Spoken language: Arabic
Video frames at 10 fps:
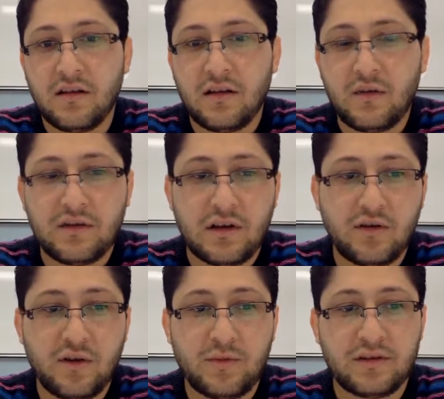أود أن
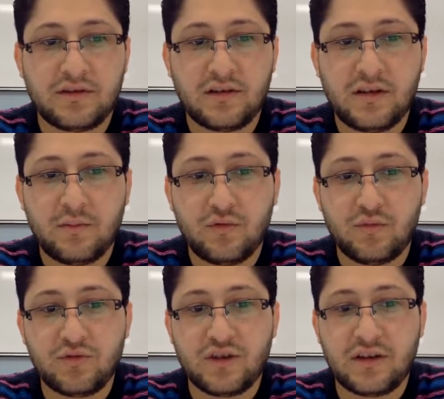أخبر الطلاب
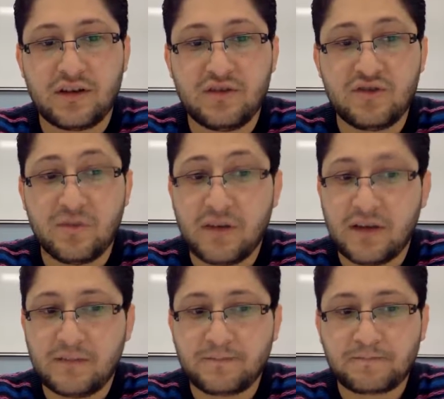والمشاركين
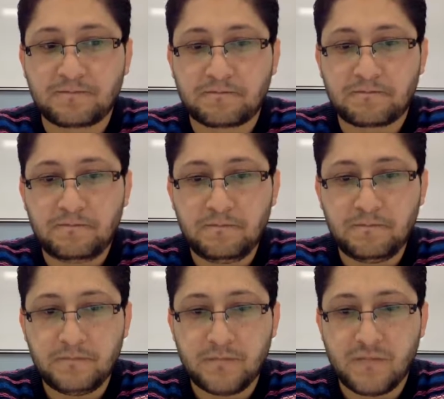جميعا
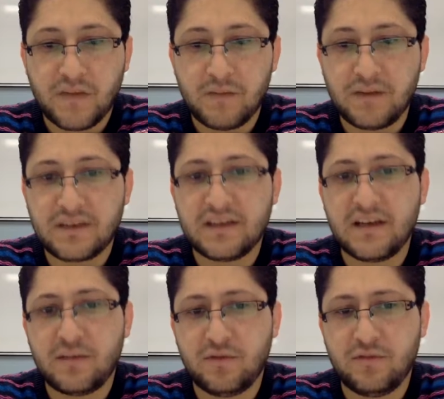
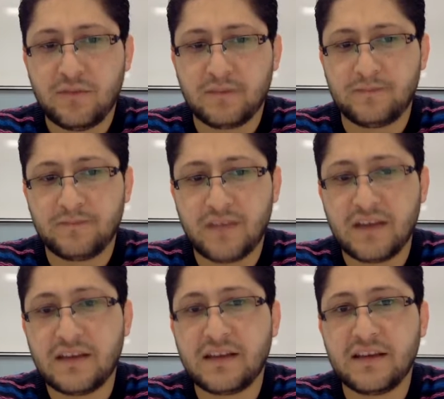برسالة مهمة
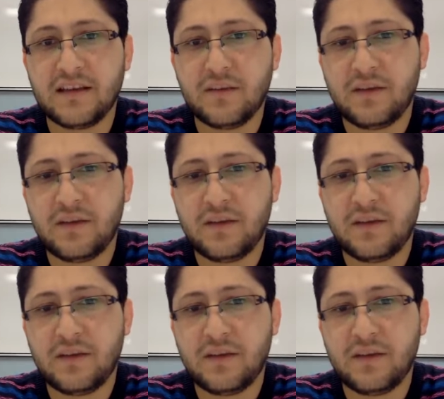أن الكتابة